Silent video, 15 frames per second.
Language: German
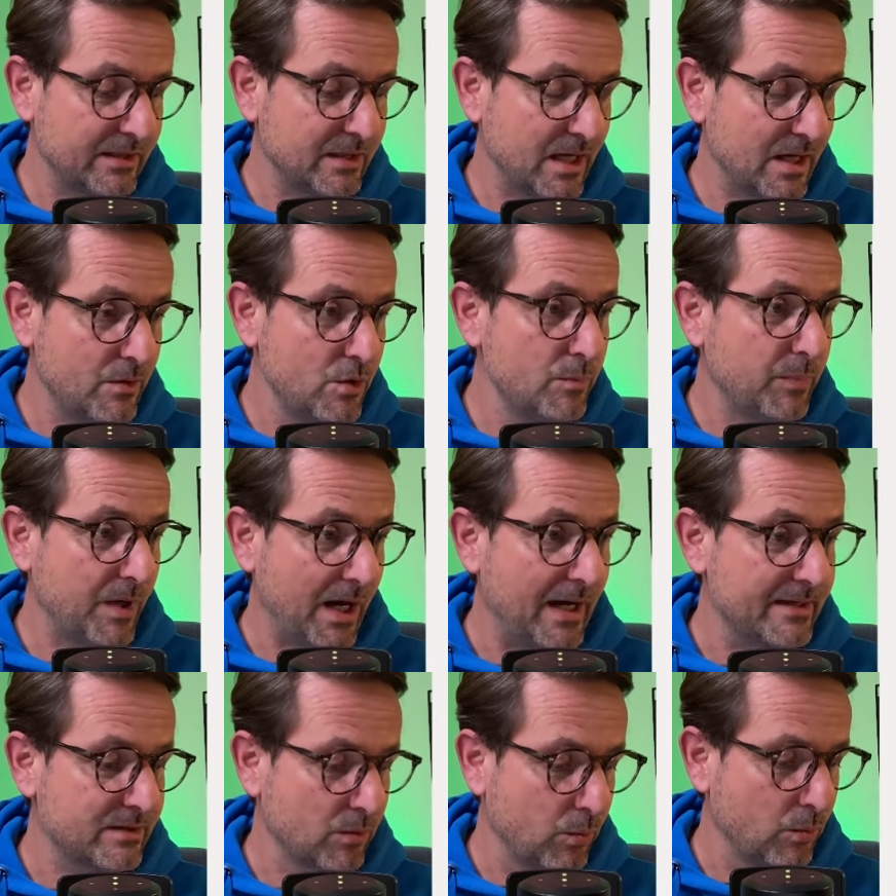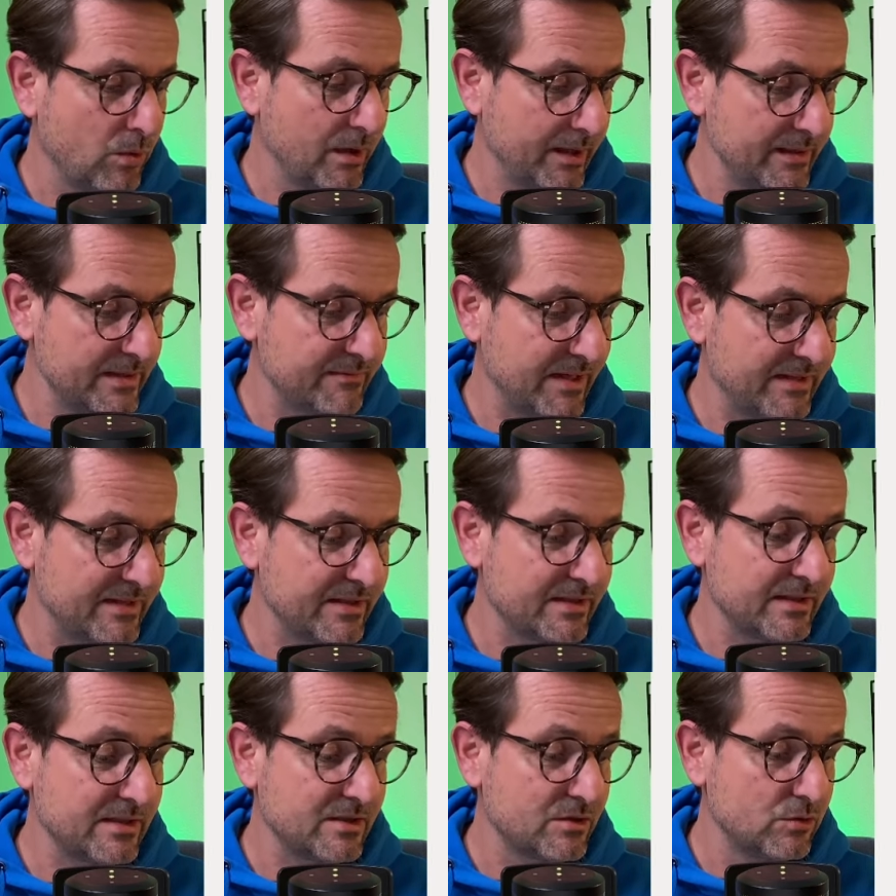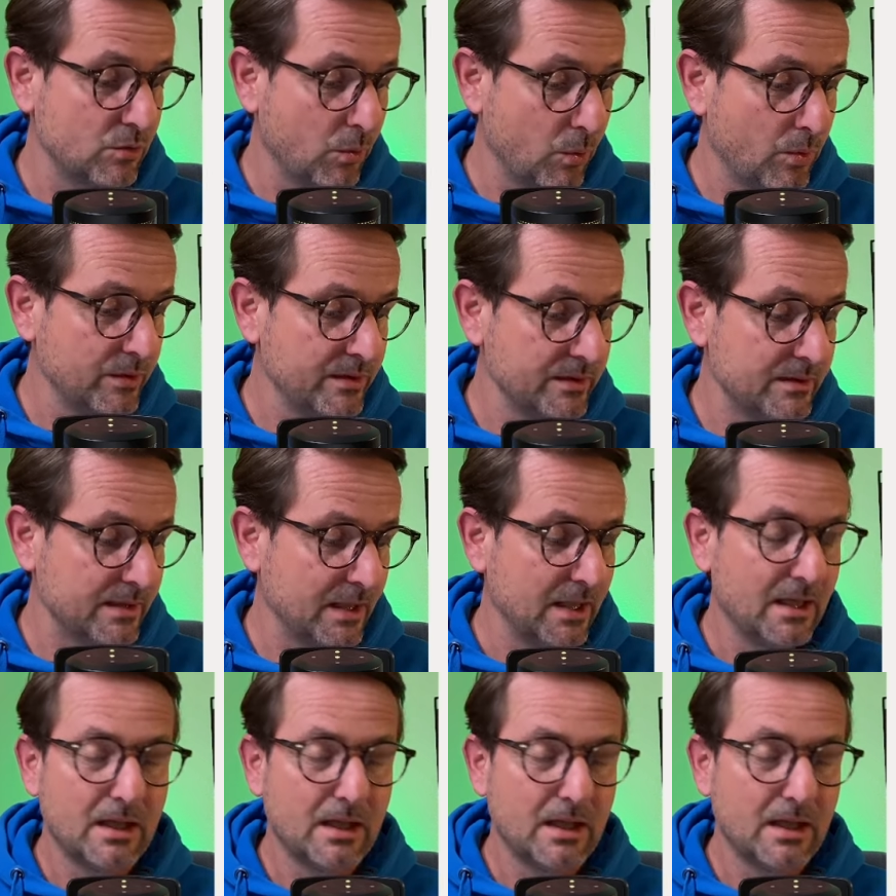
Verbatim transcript: der Ölpreis hoch ist, wenn es sich lohnt,